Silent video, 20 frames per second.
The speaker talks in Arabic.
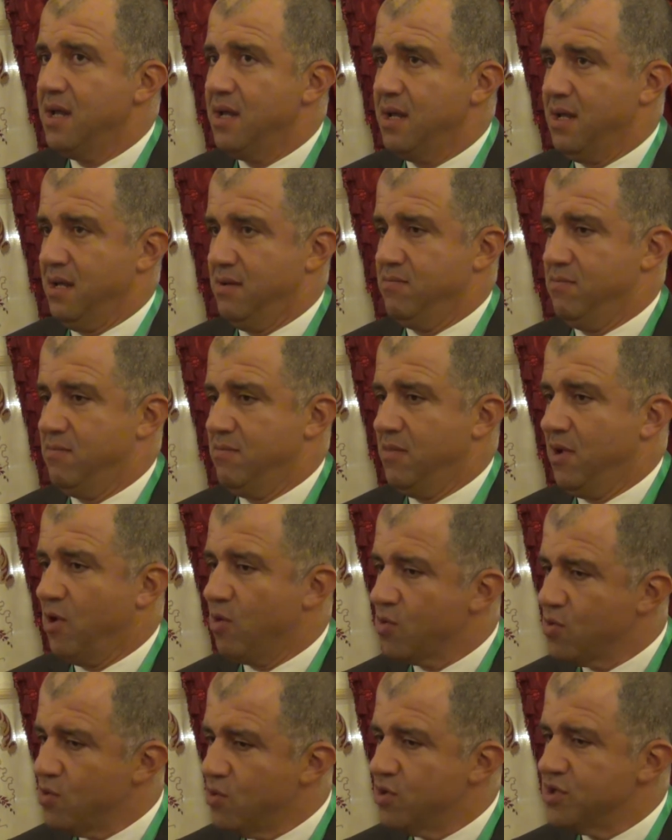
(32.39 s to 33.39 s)
آه،
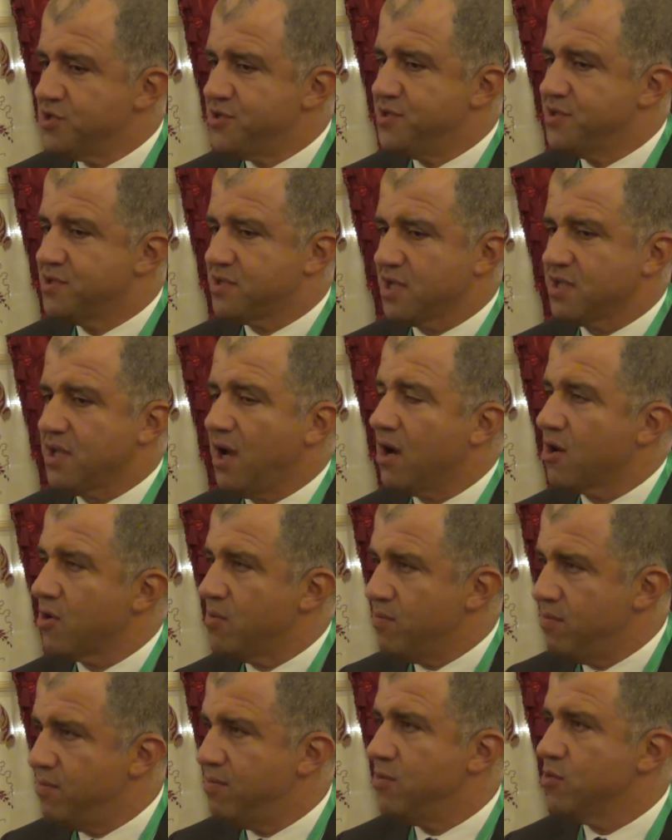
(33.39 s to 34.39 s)
موجود
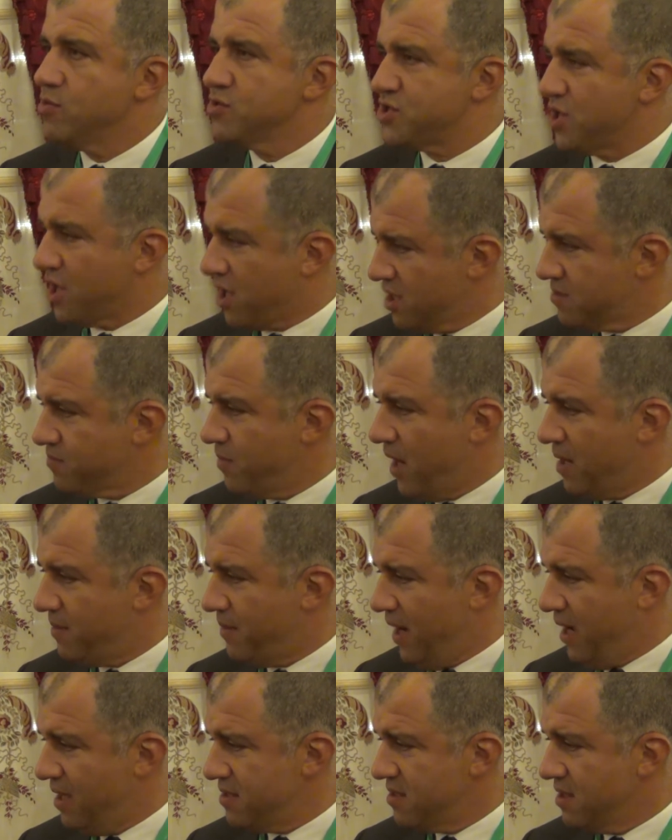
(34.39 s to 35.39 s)
تضارب وزارات مع
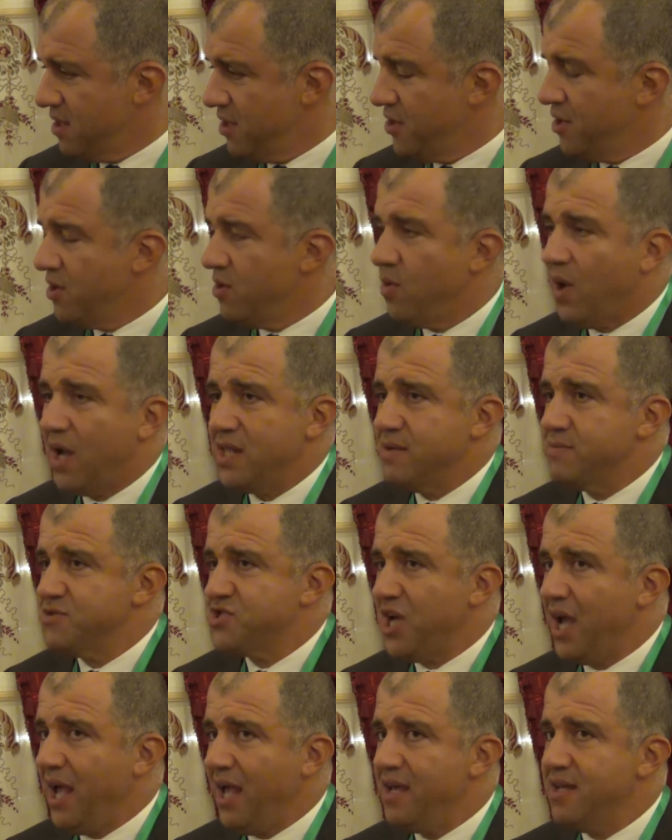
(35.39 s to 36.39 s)
بعض وانا
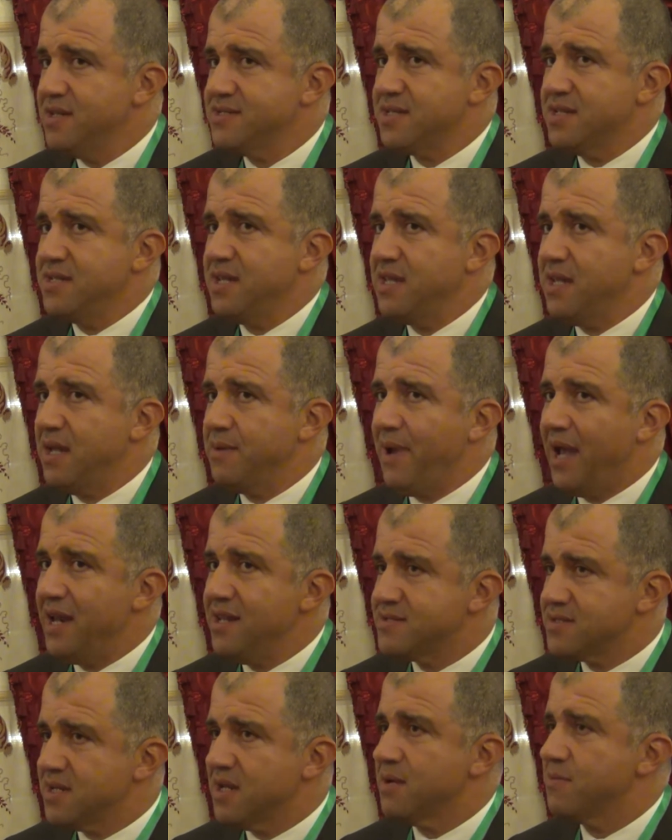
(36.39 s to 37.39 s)
مش عايز ان انا يبقى
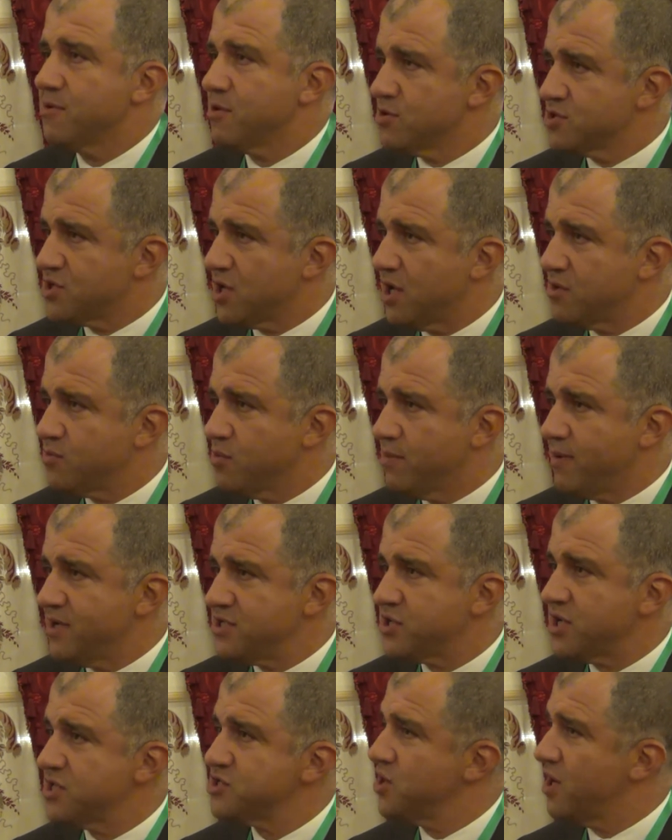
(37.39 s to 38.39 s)
لي صله بالوزارات
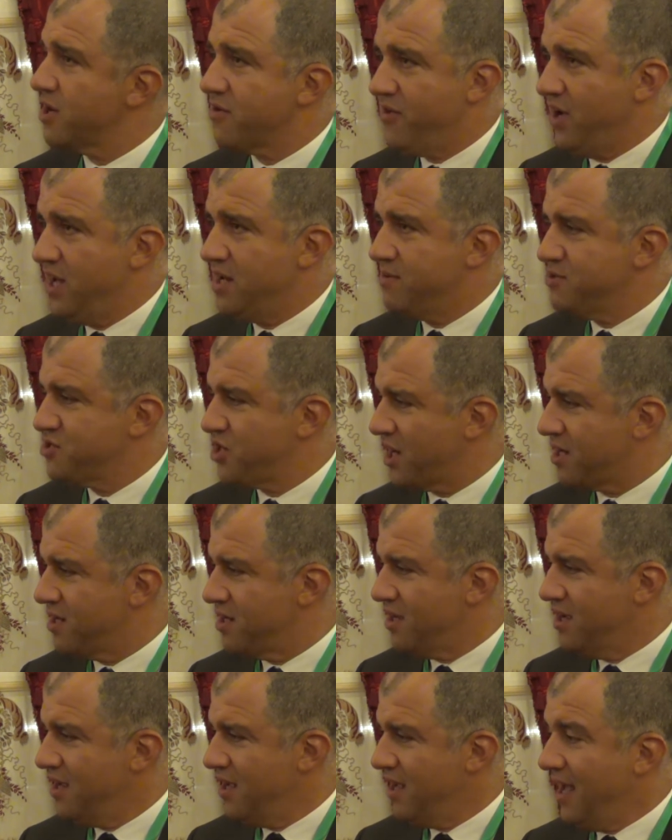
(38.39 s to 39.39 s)
مباشره عشان اعرف احل
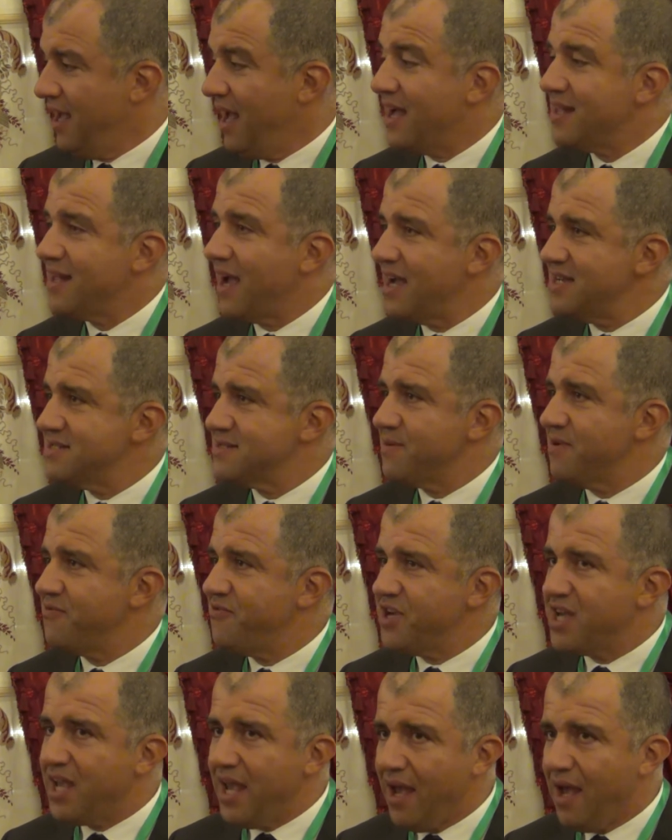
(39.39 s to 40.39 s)
مشاكلي انا عايز يبقى
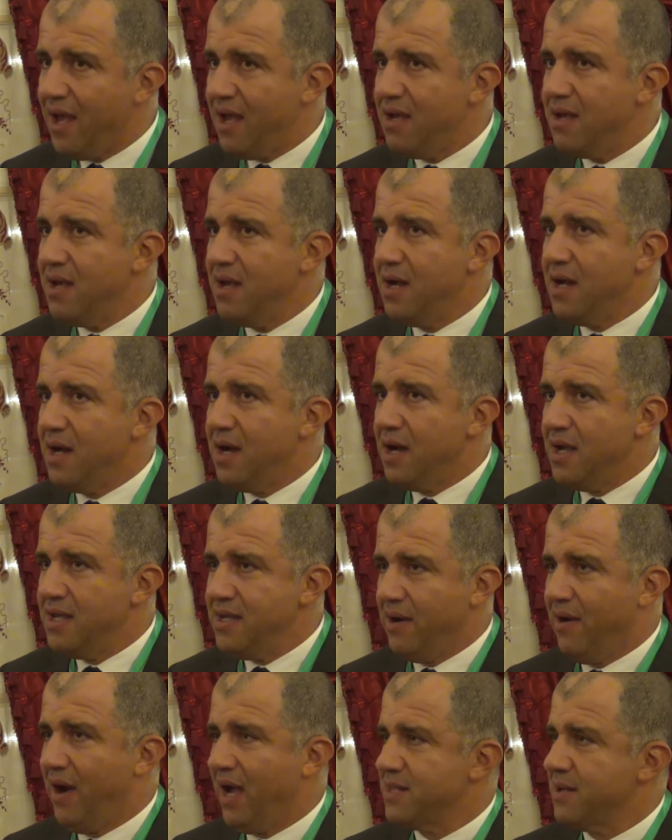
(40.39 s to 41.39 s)
في جهه
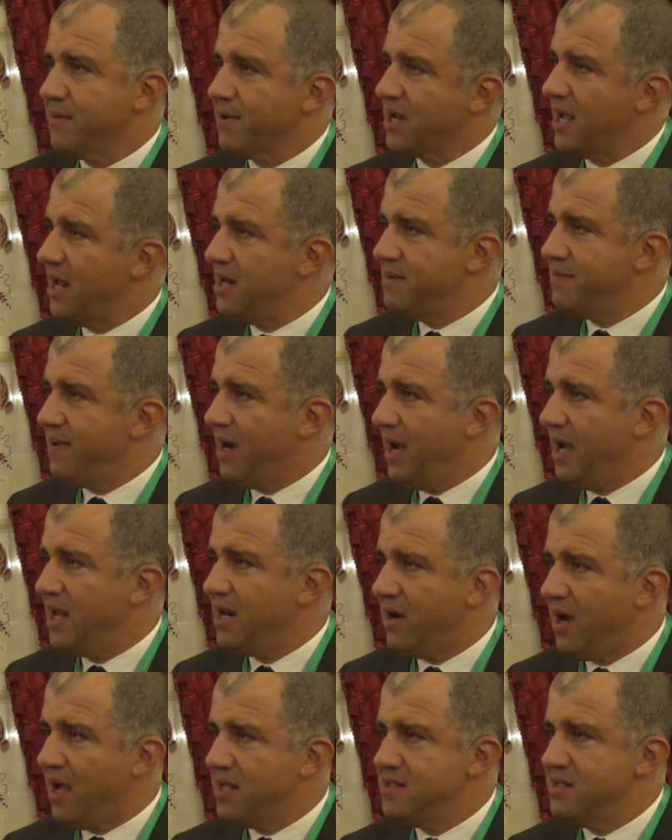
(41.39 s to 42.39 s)
هي واحده بتكلم معاها
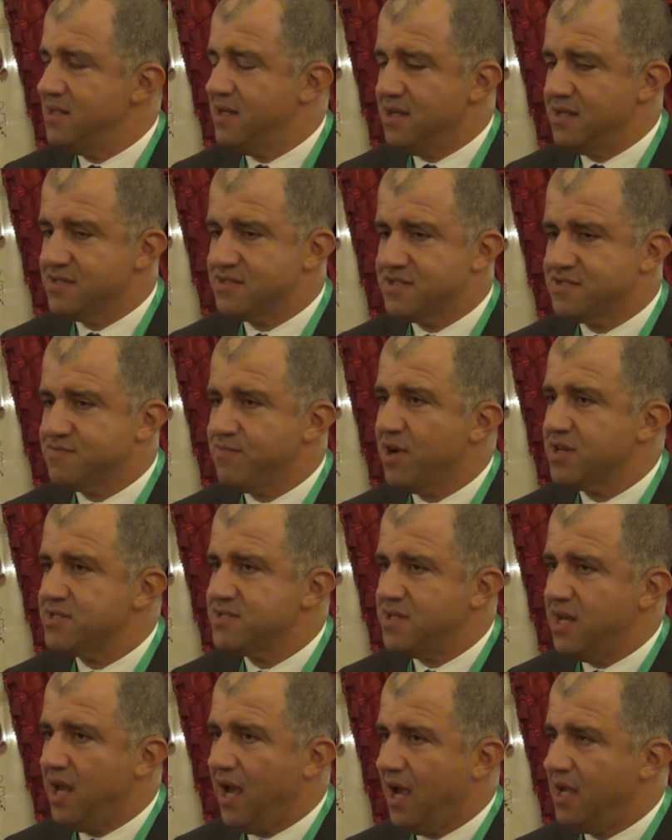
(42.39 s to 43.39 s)
لو عندي استثمار
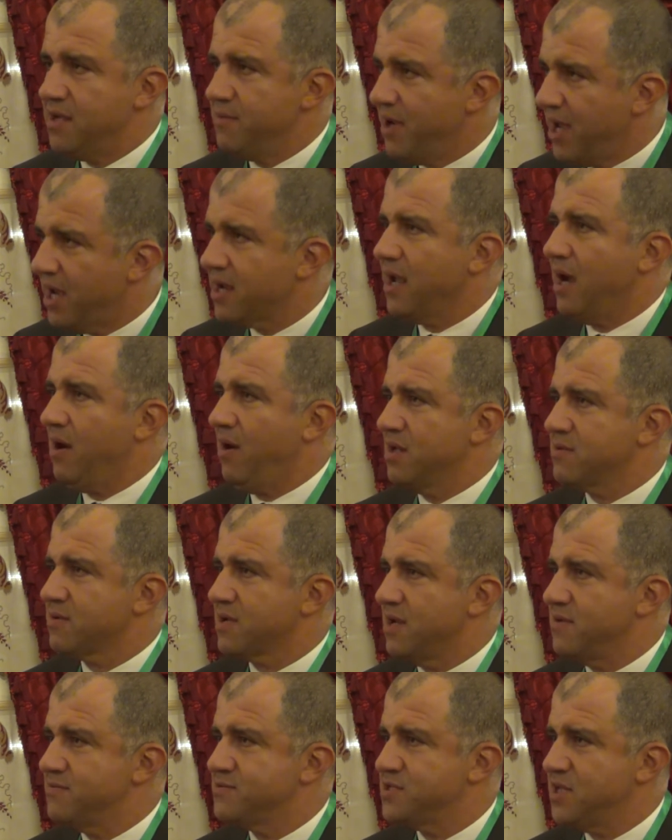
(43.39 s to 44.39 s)
سياحي يبقى هي جهه واحده
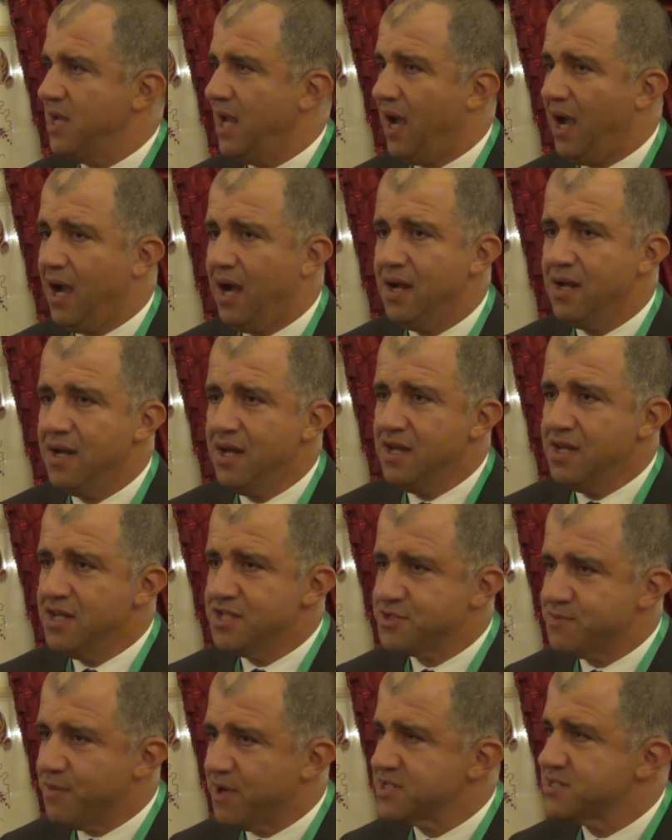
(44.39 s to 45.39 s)
بتتكلم في السياحه
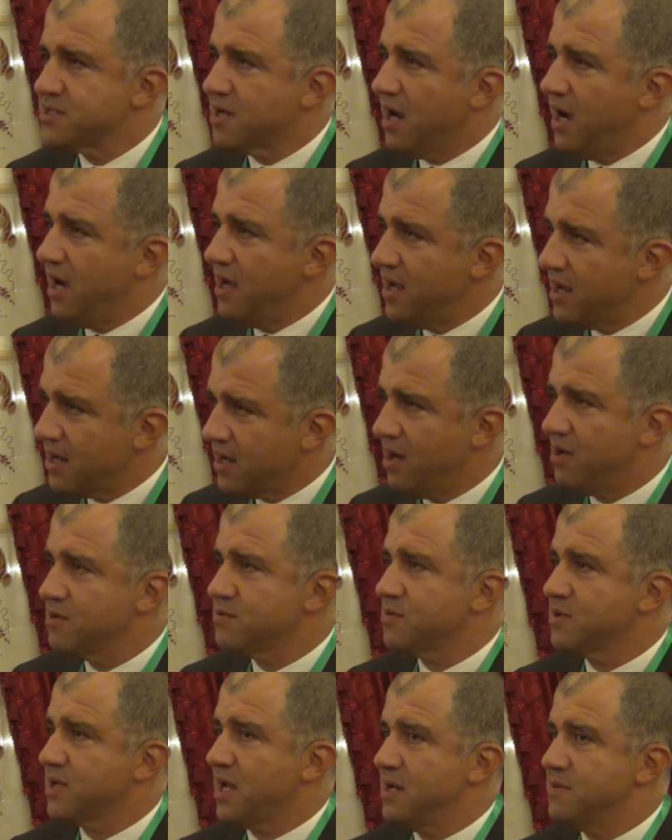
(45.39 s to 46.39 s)
استثمار زراعي هي جهه واحده
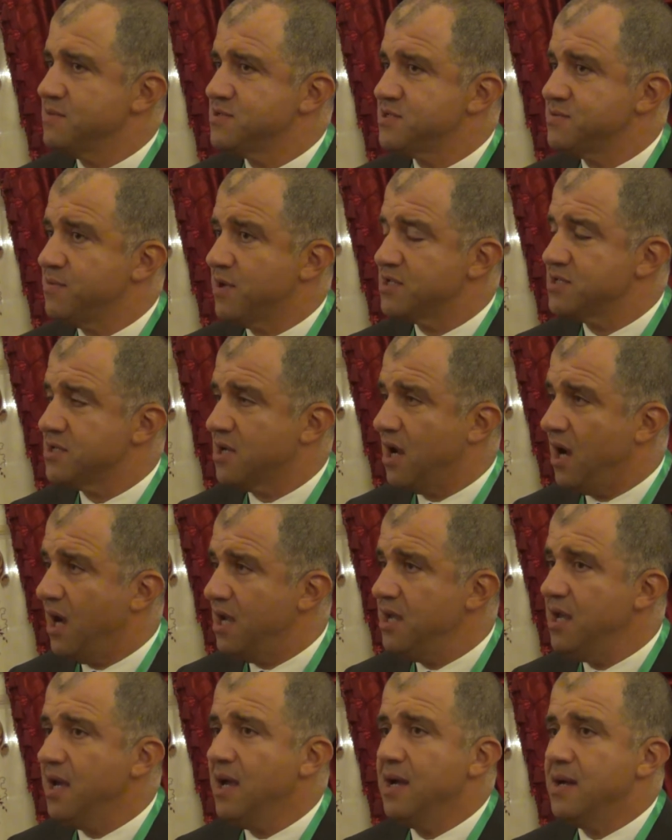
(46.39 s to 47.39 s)
بتتكلم في استثمار
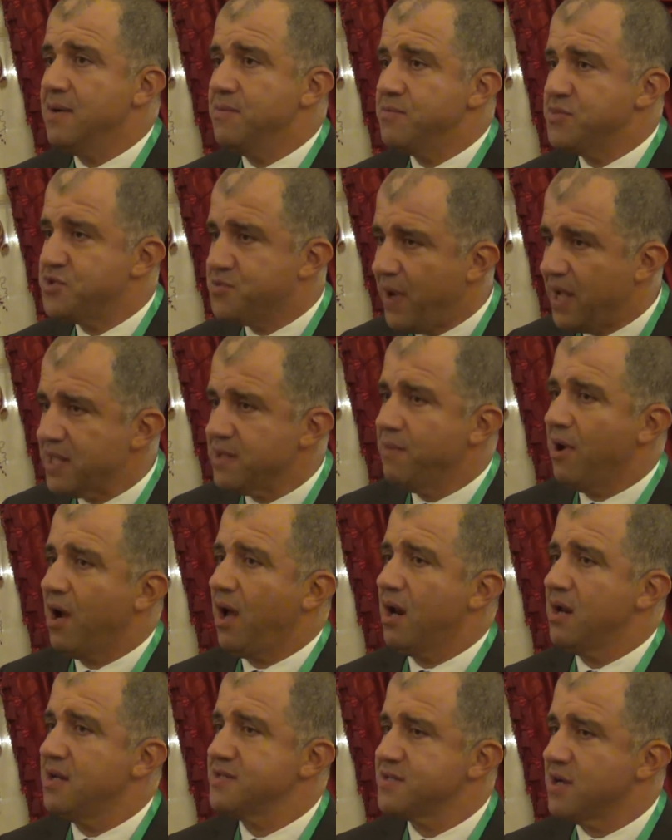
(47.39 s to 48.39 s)
زراعي مش بعد ما
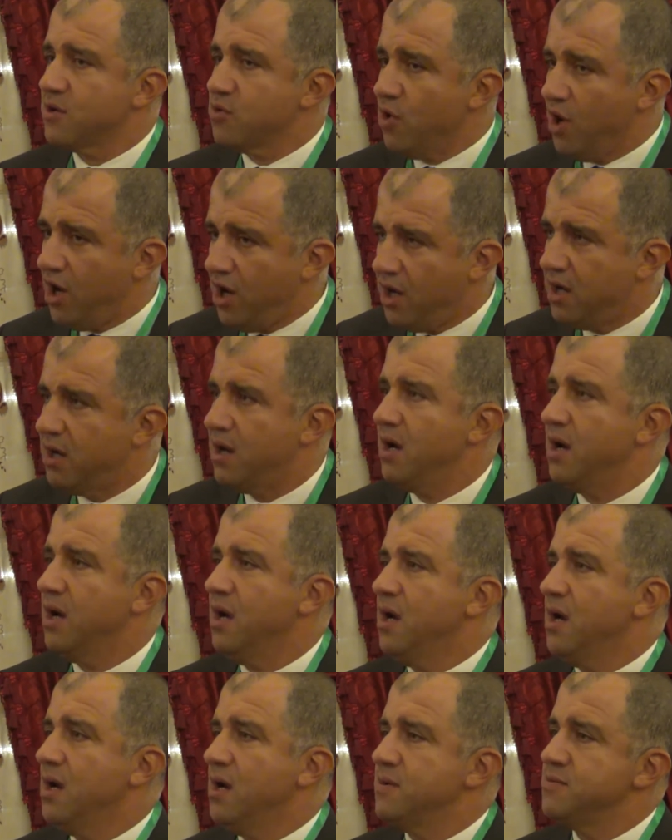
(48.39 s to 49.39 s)
اخلص اروح آه،
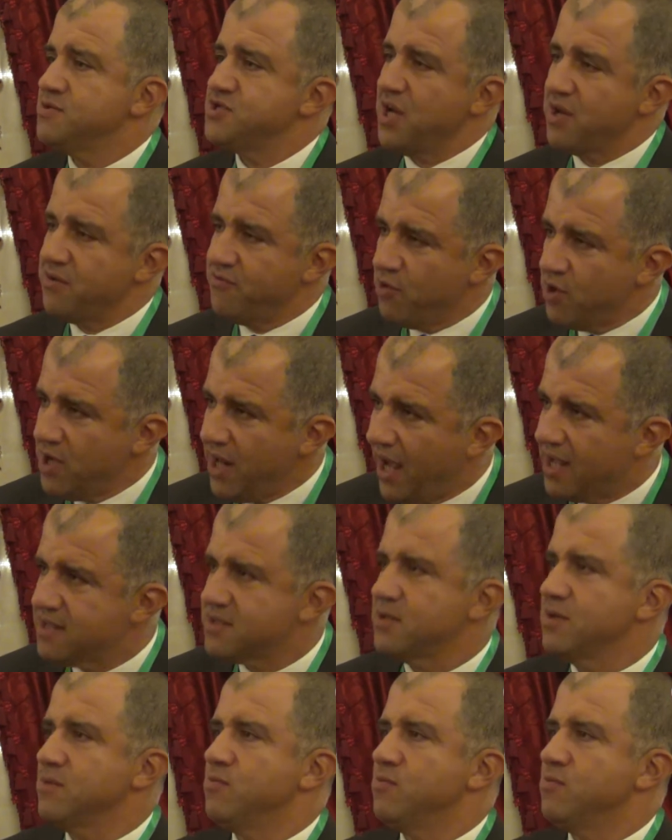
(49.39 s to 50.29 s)
مش عارف يقول لي هات